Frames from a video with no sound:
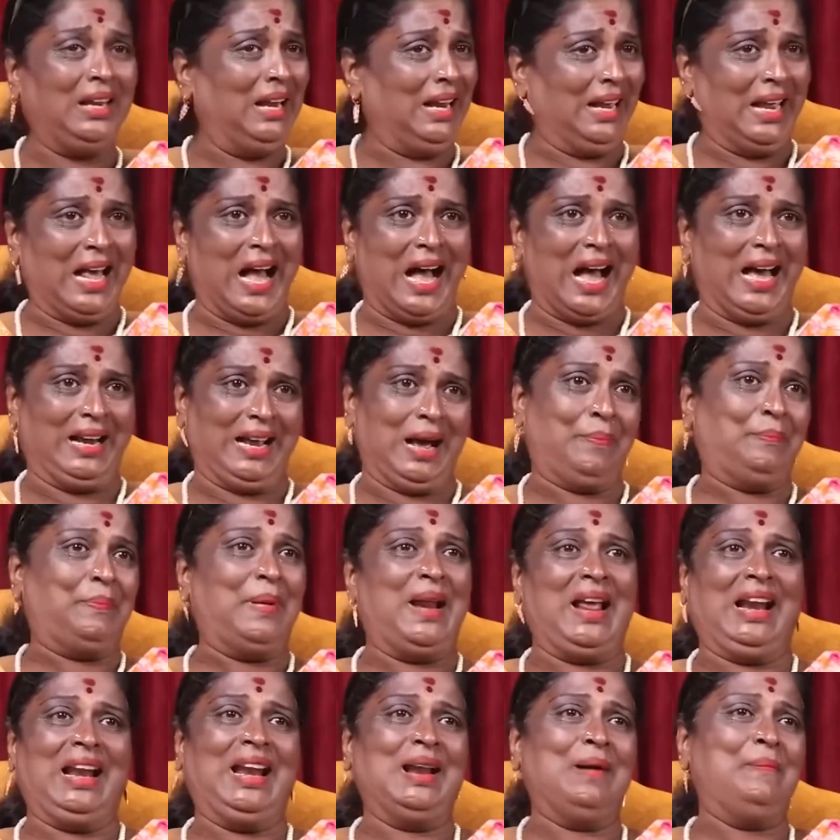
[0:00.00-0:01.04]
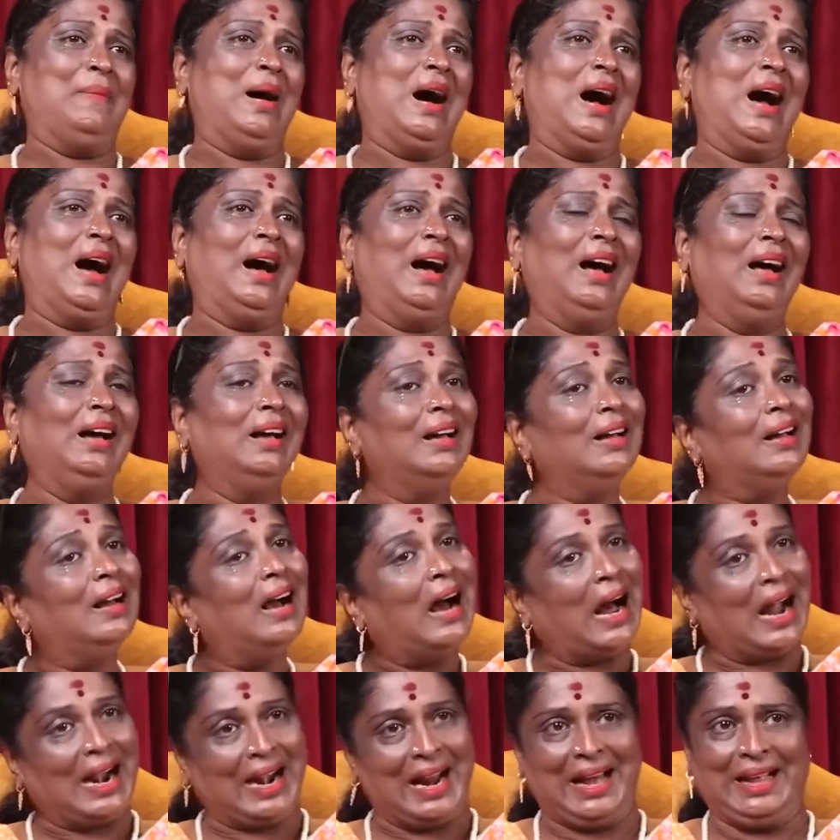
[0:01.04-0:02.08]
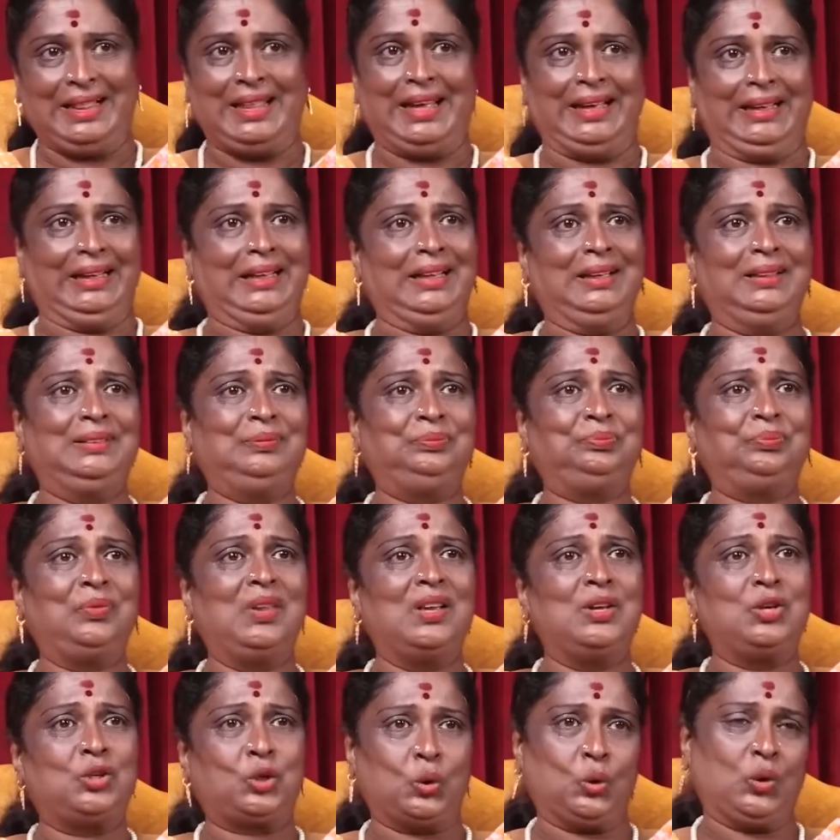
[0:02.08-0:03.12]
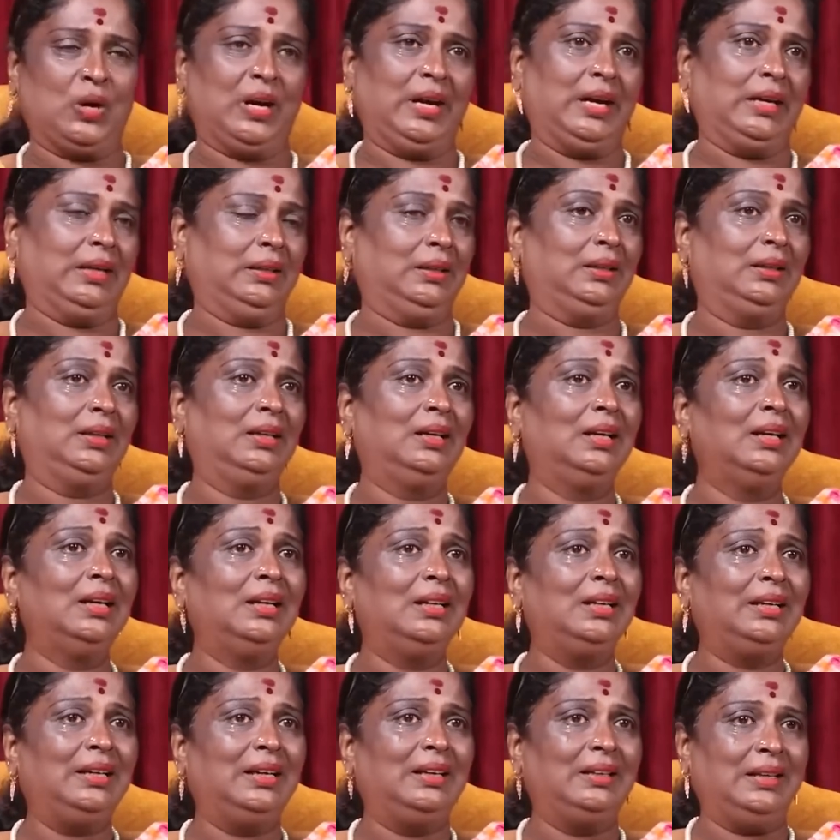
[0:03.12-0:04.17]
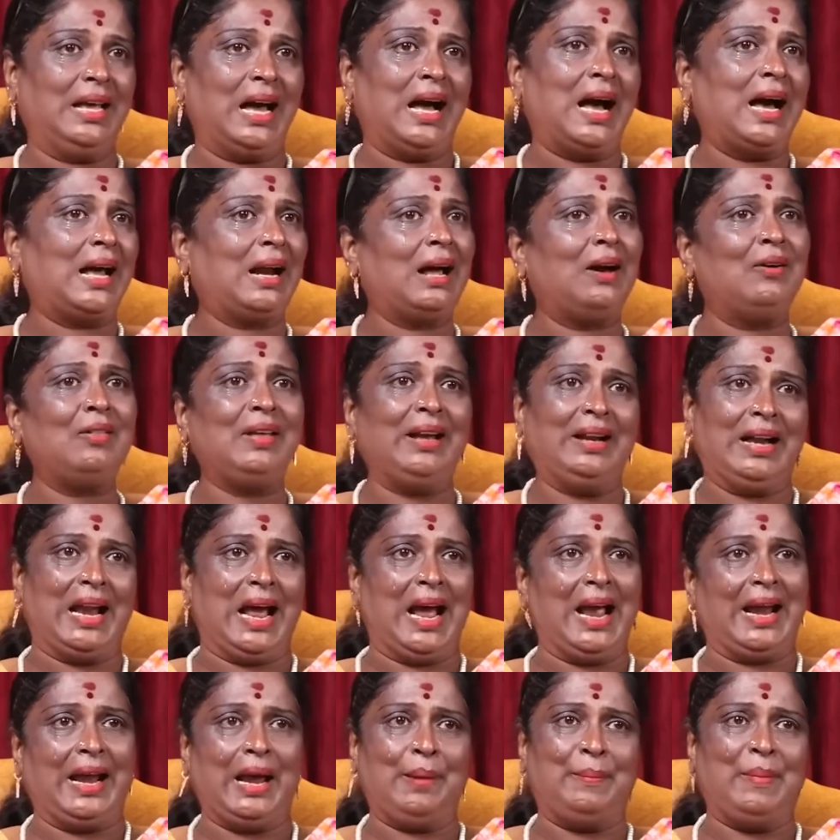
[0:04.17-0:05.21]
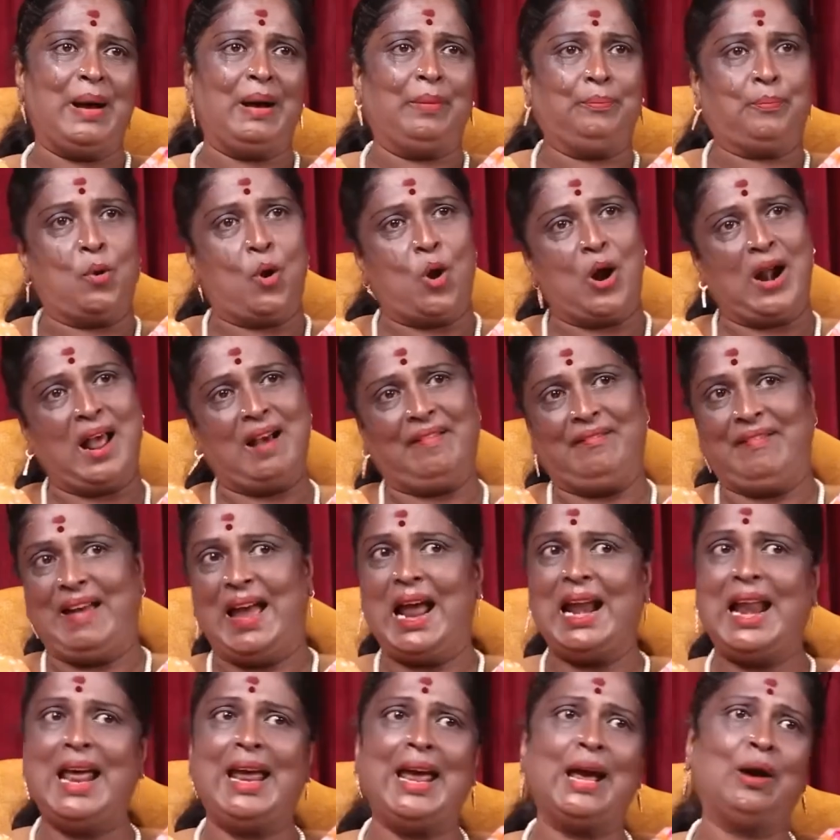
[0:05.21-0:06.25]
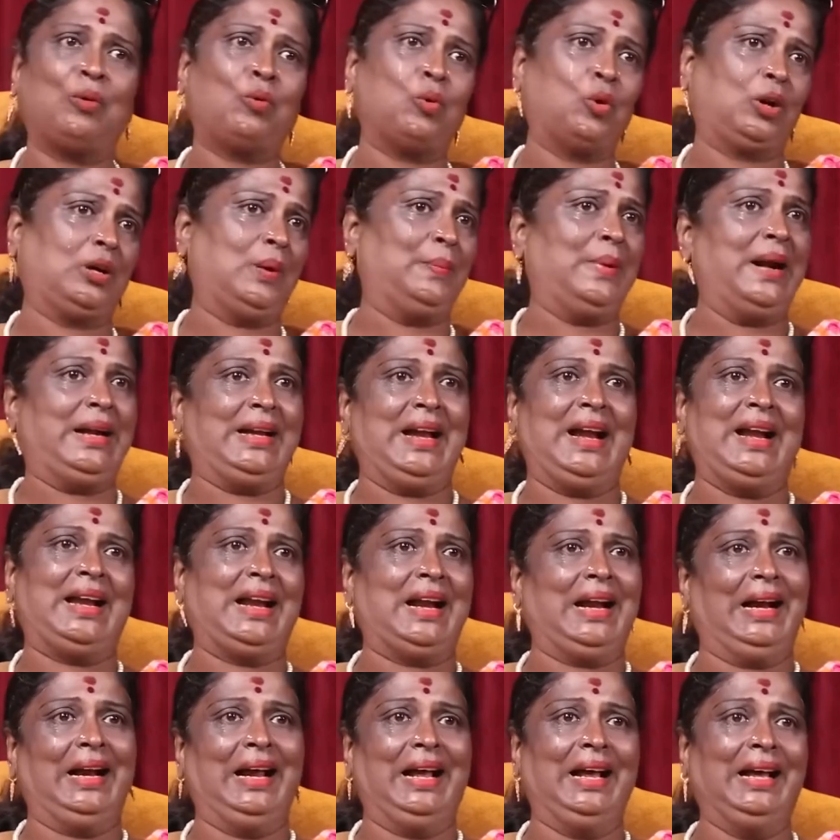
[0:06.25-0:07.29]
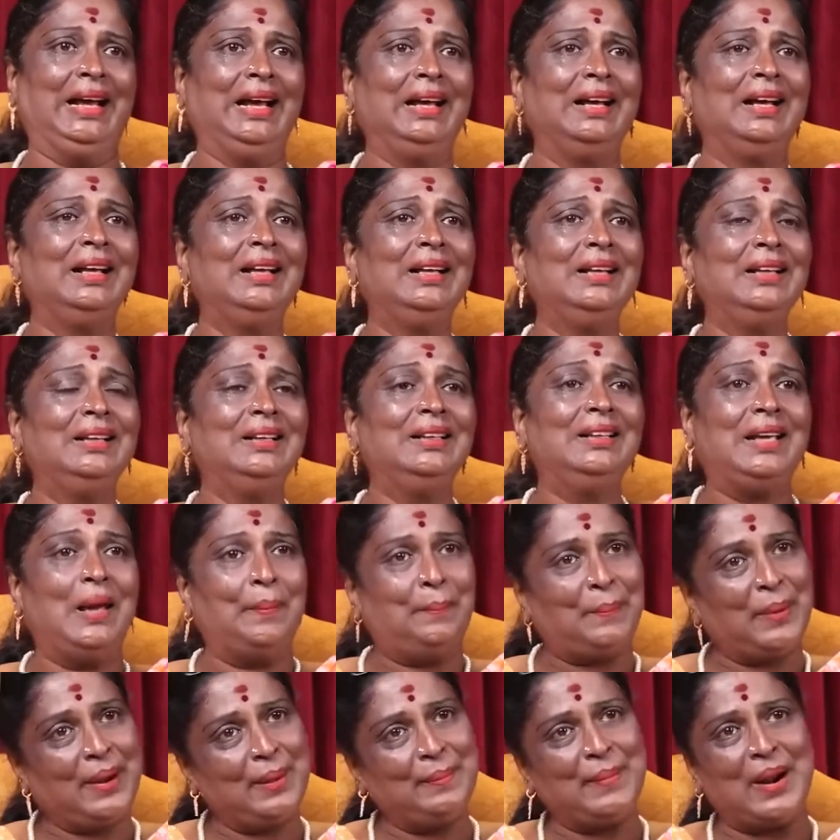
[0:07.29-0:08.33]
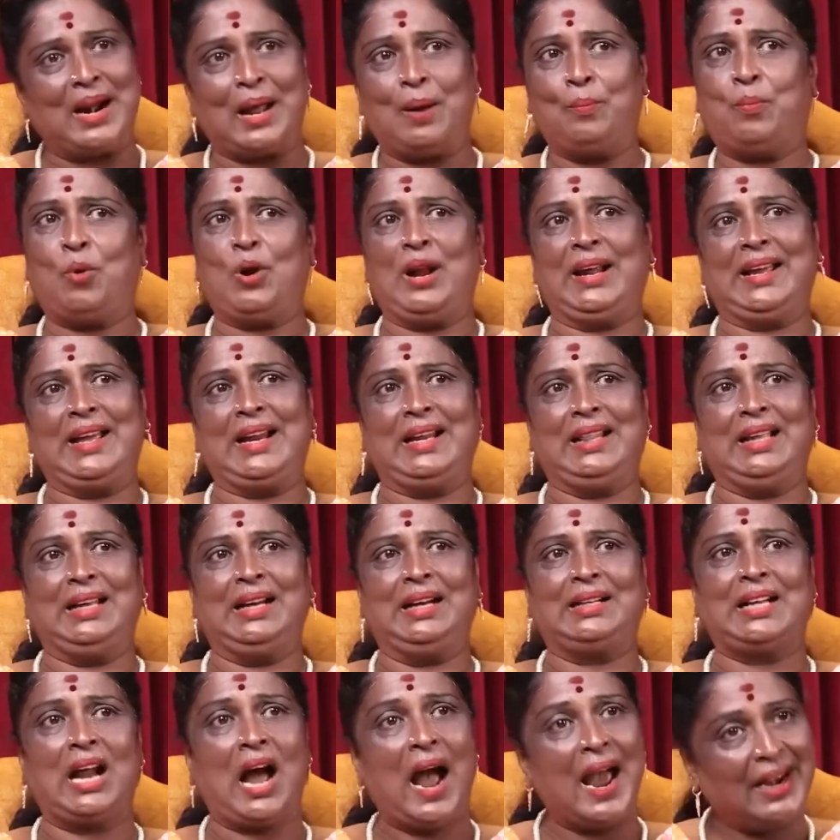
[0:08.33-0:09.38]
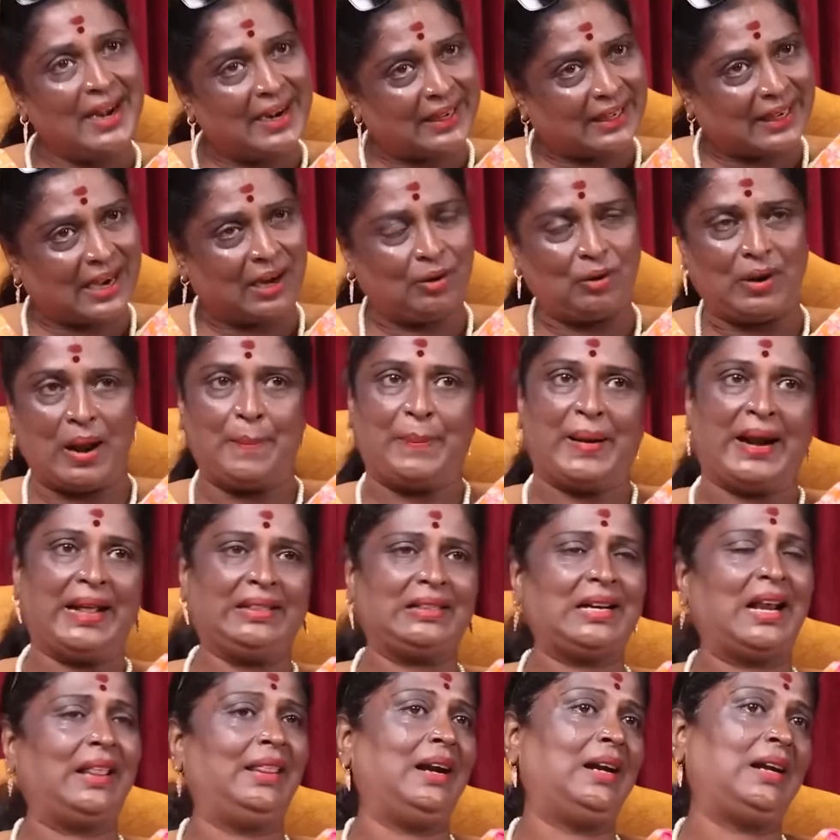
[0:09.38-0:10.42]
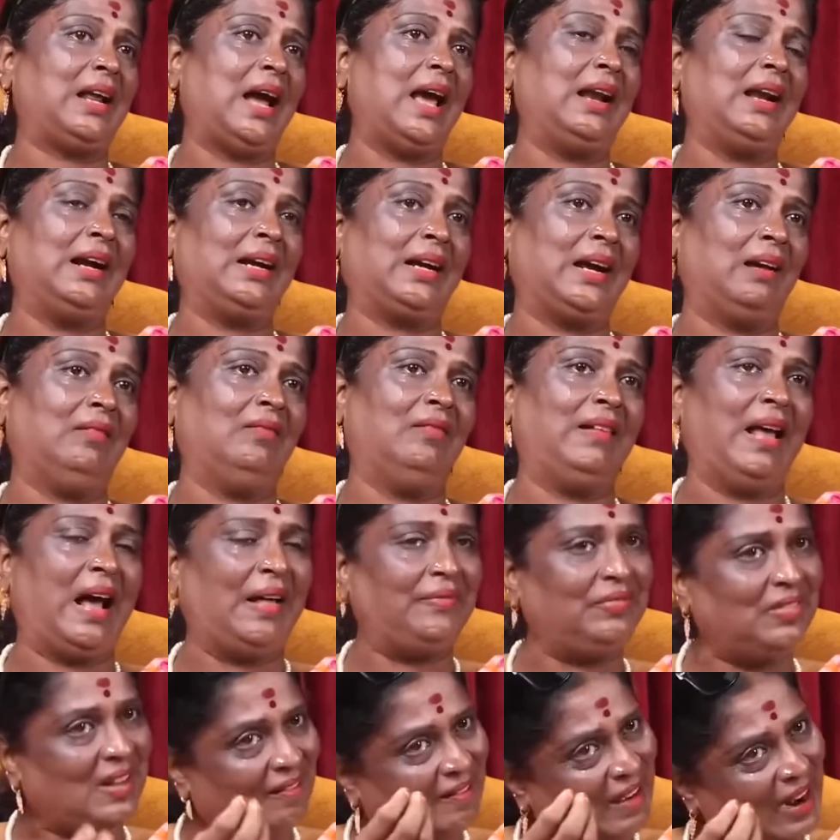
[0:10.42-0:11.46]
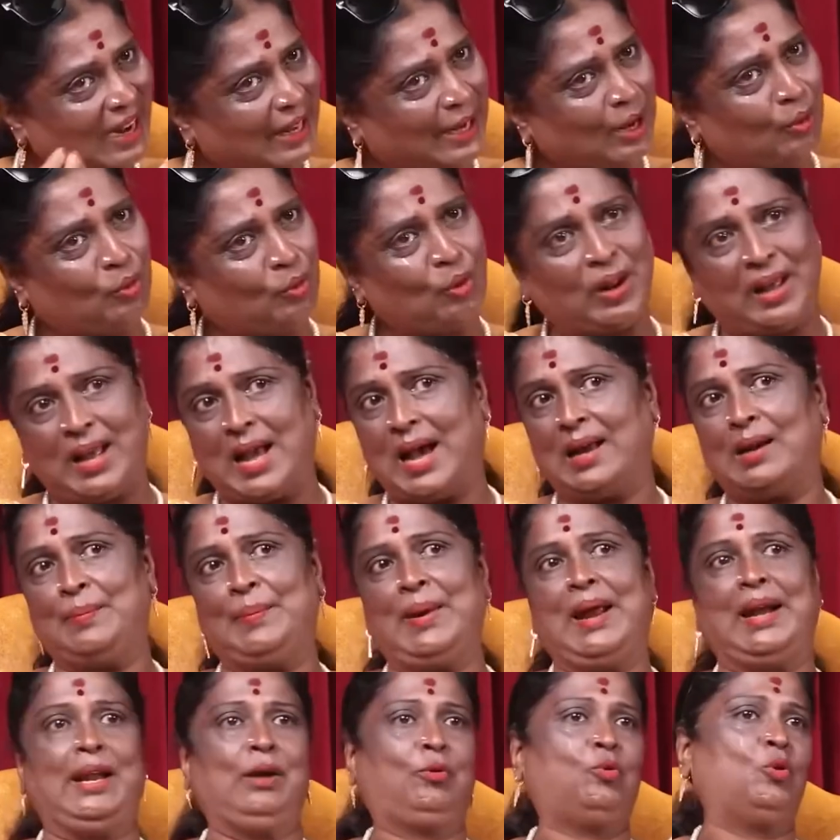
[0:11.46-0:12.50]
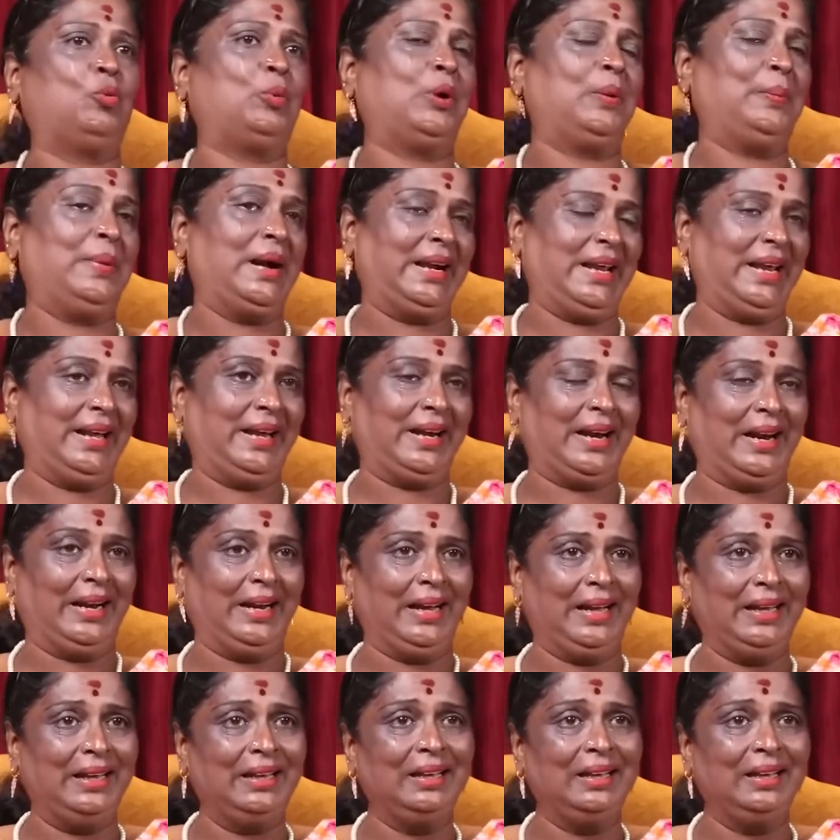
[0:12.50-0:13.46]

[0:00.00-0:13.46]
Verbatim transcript: இல்லையா அப்படி இல்லைம்மா அனாத சுகரு யாராவது நான் ஏமா போன வேலையே கொடுக்க மாட்டேன்றாங்க எப்படிம்மா நான் பிழைக்கிறது டாய்லெட் கழுவு நான் படத்துல தான் டாய்லெட் கழுவுனேன் அந்த வேலைக்கு கூட யாருமே என்னை கூப்பிட மாட்டேங்கிறாங்க